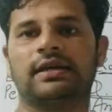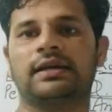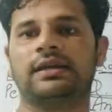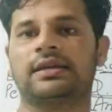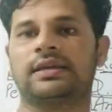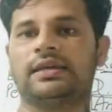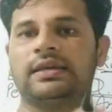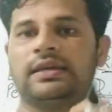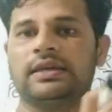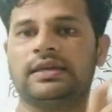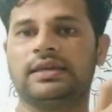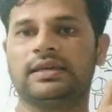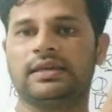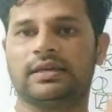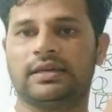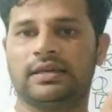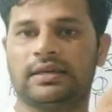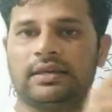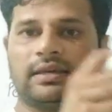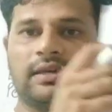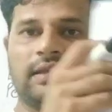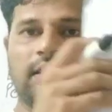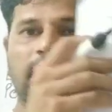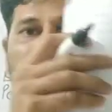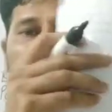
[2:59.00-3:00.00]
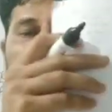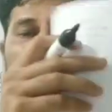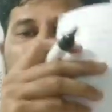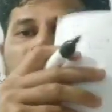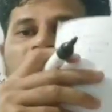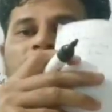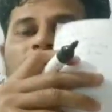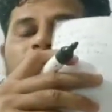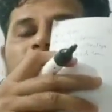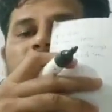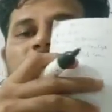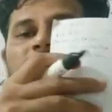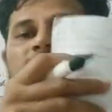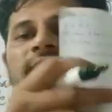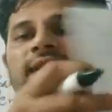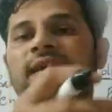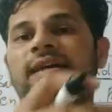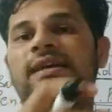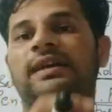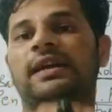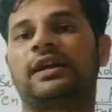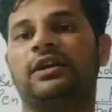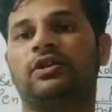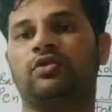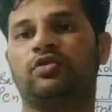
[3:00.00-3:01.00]
कि ये वन पेज
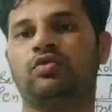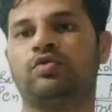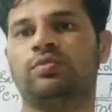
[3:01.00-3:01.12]
है या टू